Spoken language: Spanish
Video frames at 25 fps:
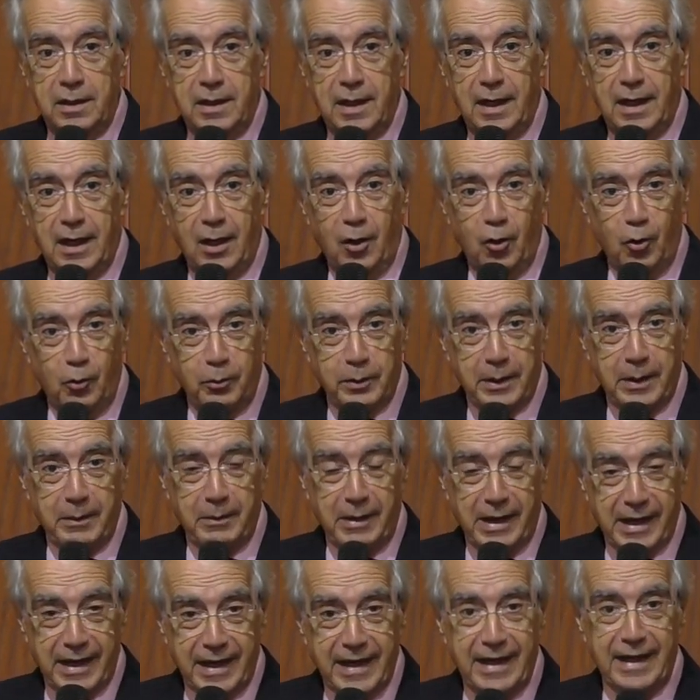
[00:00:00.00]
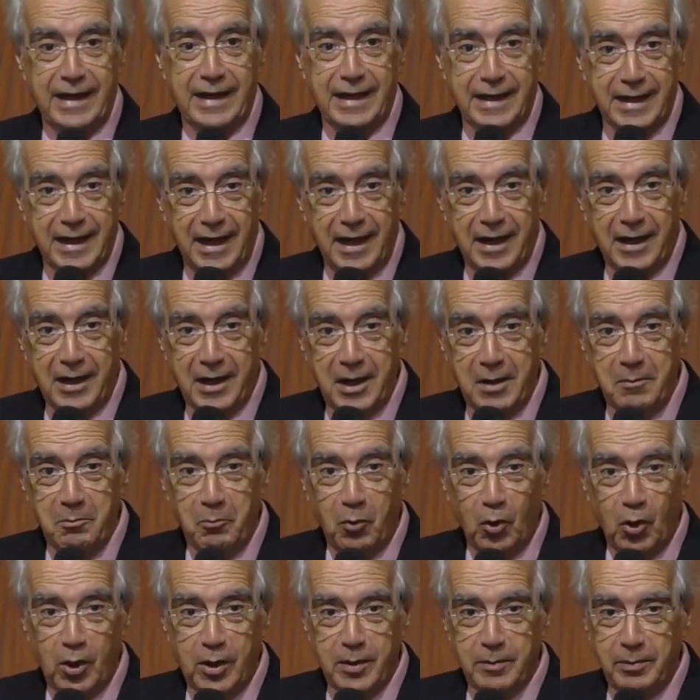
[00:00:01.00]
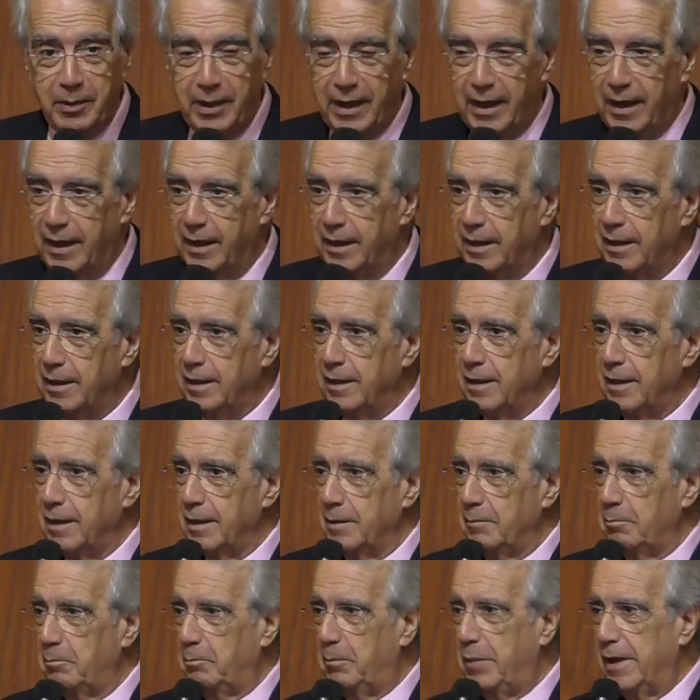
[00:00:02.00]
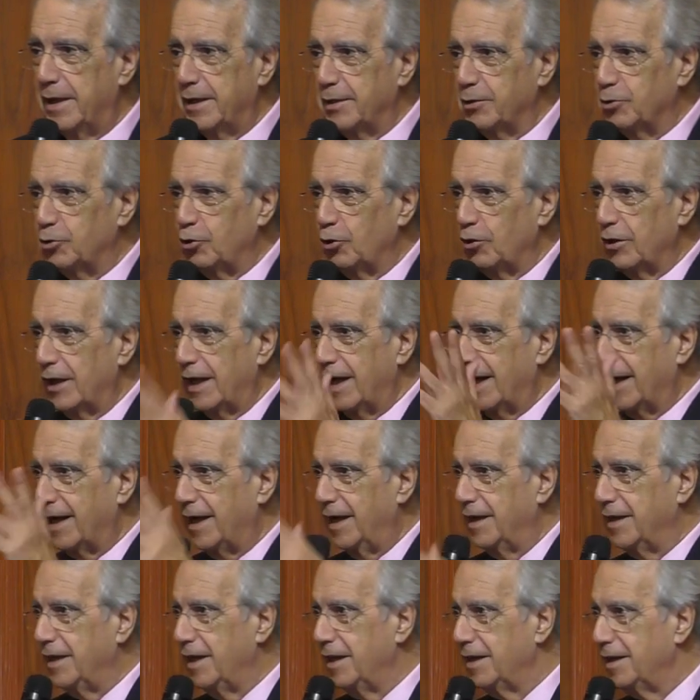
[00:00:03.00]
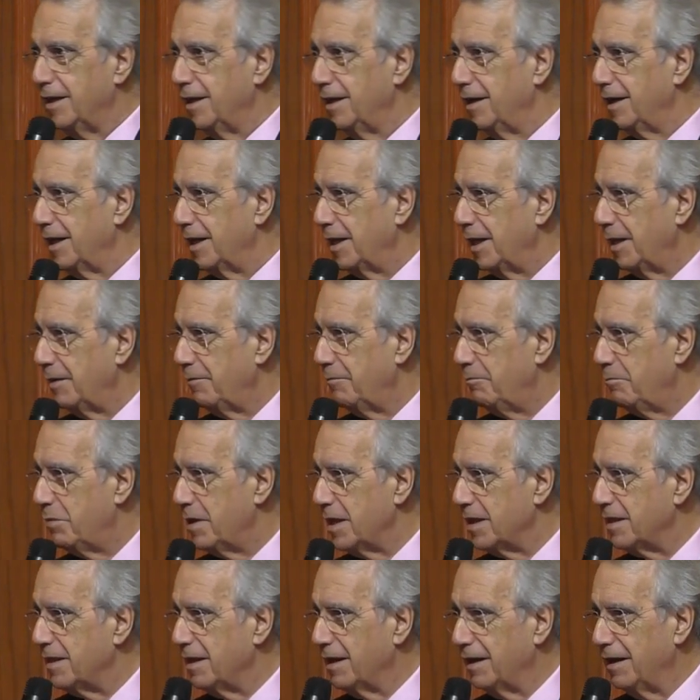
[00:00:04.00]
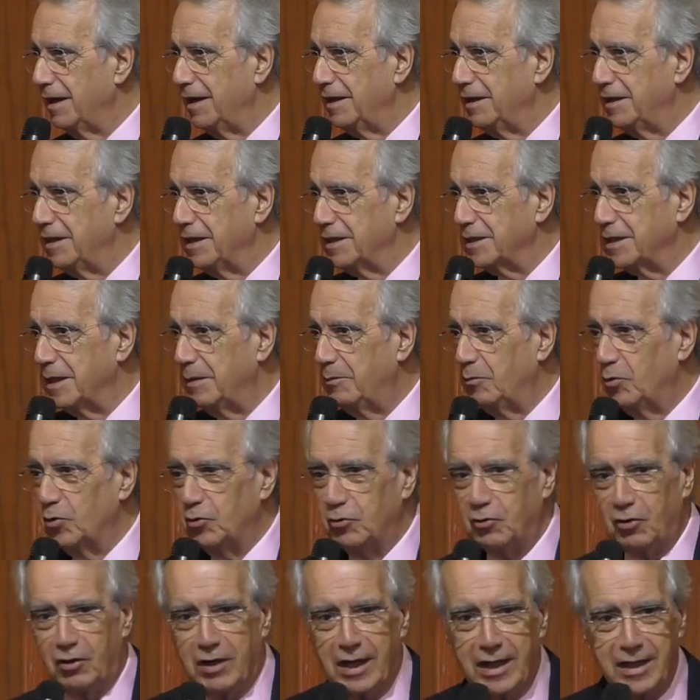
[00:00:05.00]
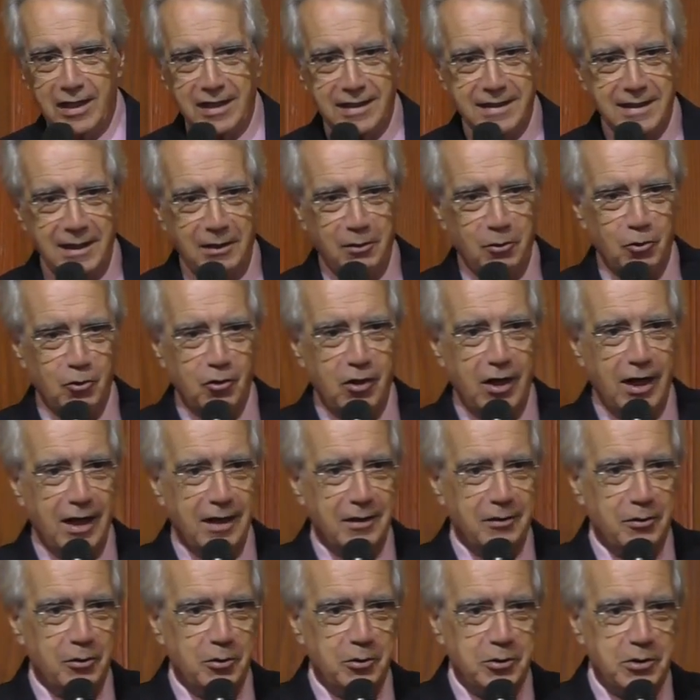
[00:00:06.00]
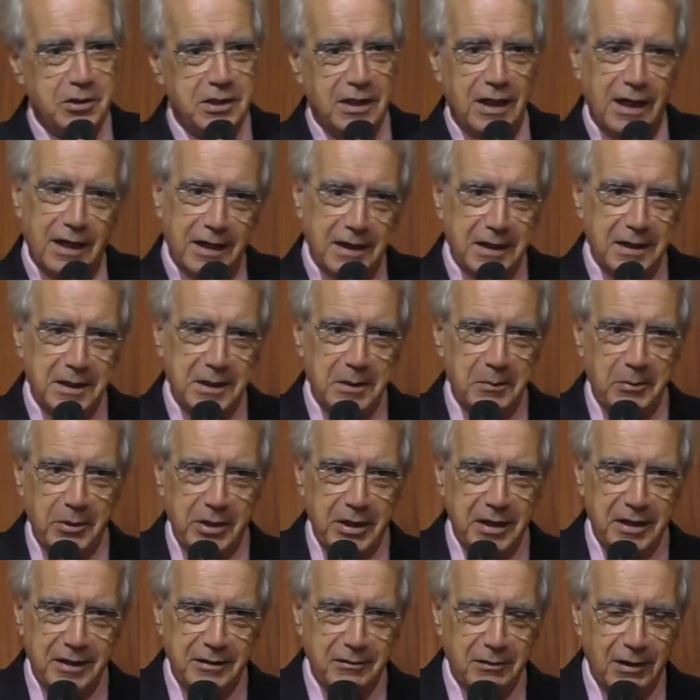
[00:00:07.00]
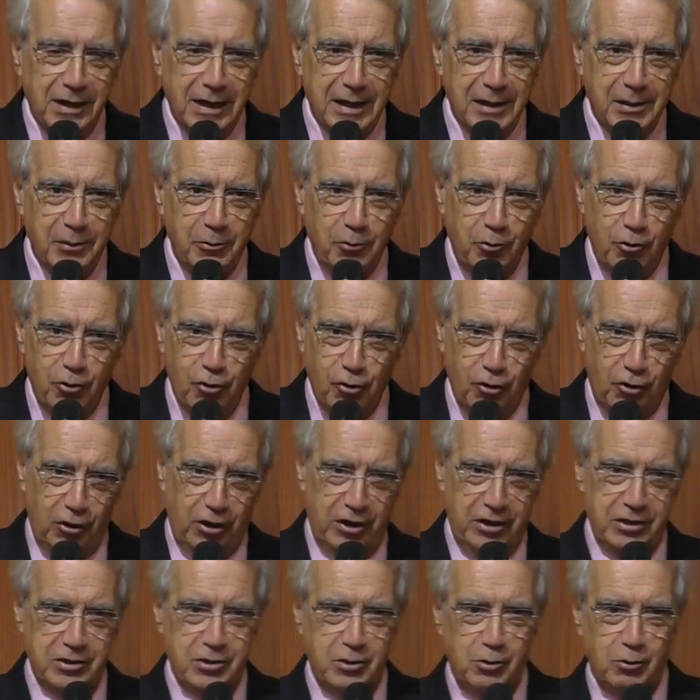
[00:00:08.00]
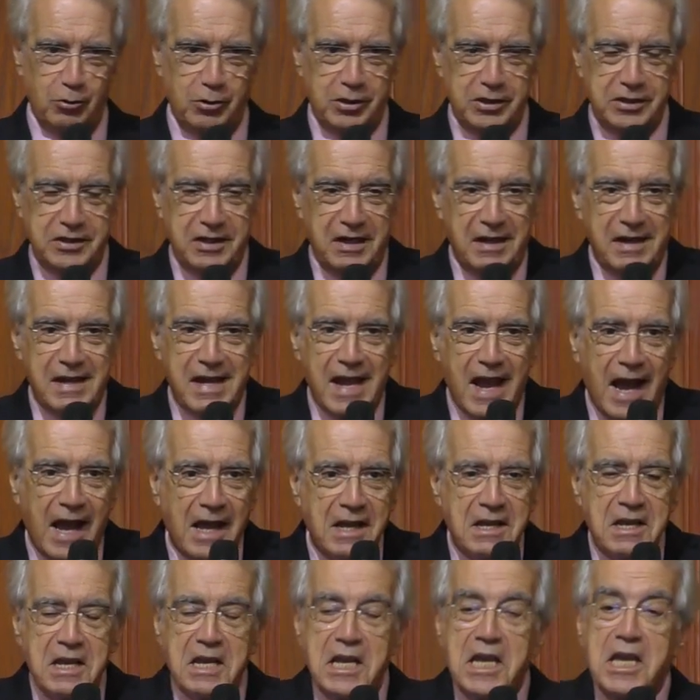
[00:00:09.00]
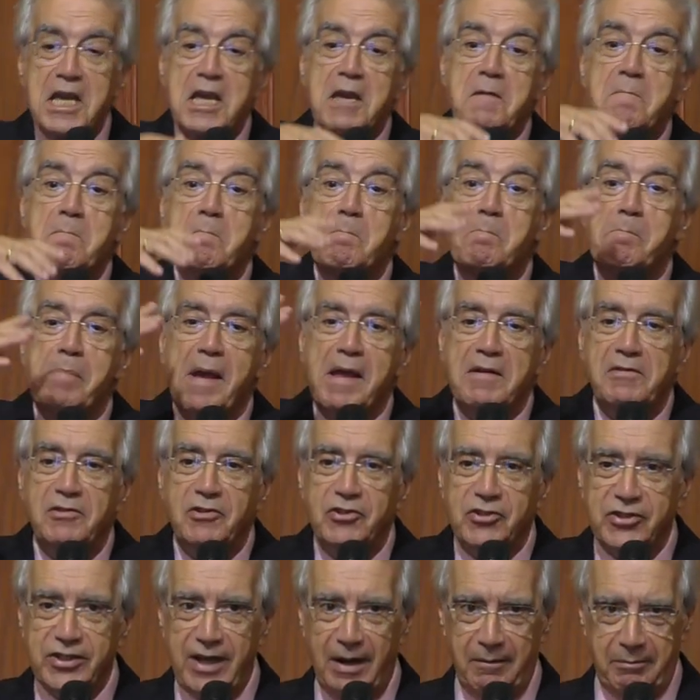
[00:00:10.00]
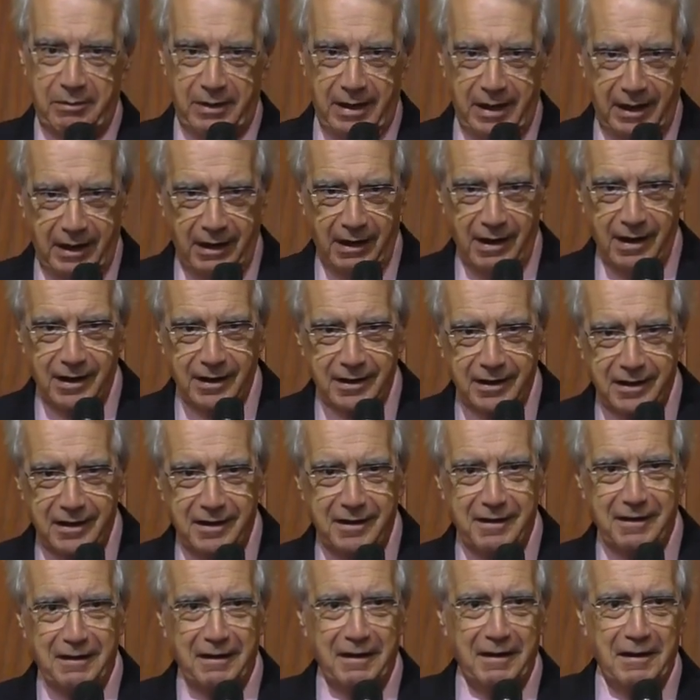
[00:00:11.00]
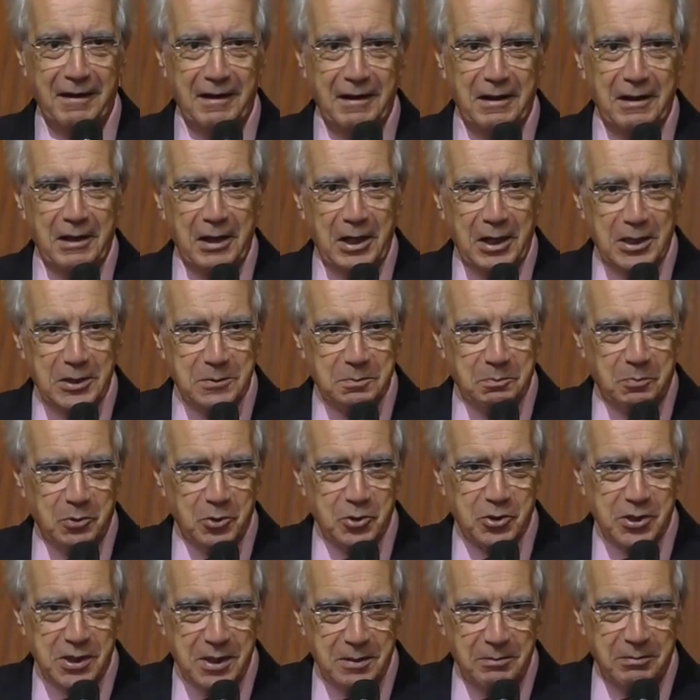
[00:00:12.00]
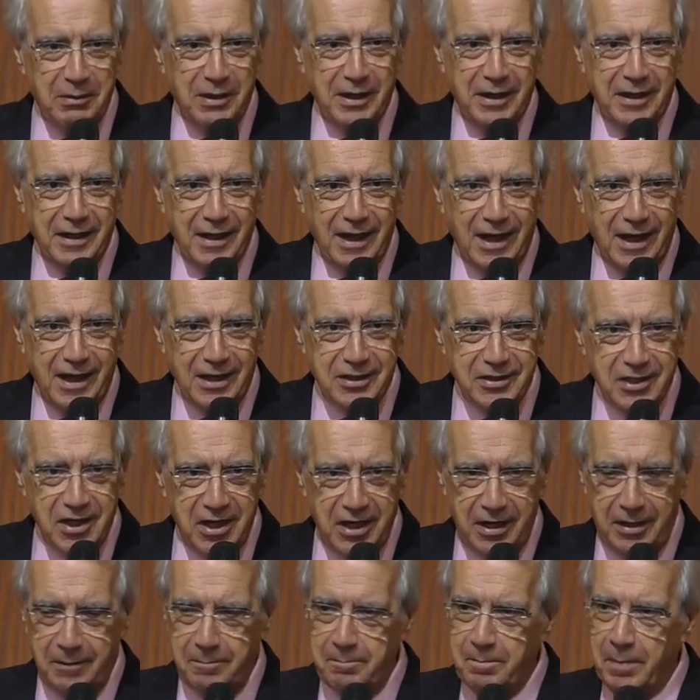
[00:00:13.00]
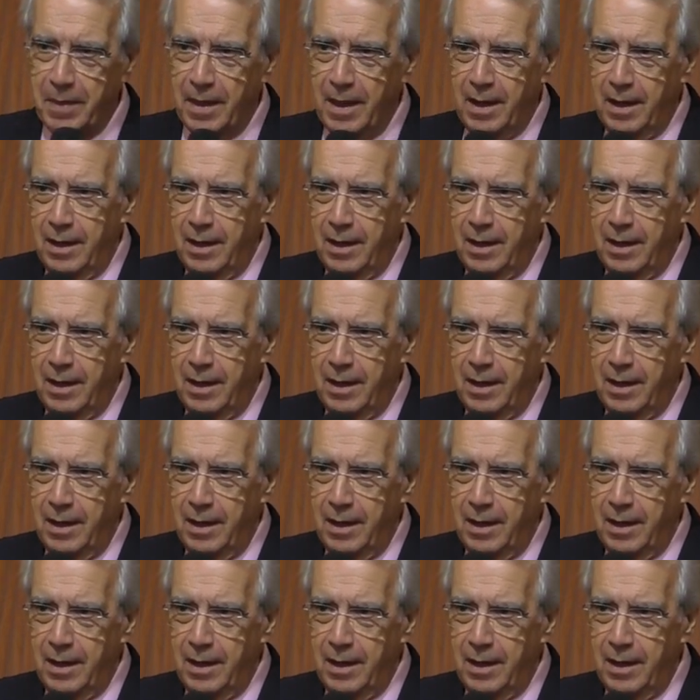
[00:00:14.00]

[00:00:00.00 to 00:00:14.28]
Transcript: de la obra evangélica en Bolivia, ver toda la calle llena de bicicletas amontonadas a los lados y la gente viniendo a las reuniones, lo que sería impensable aquí es posible allí.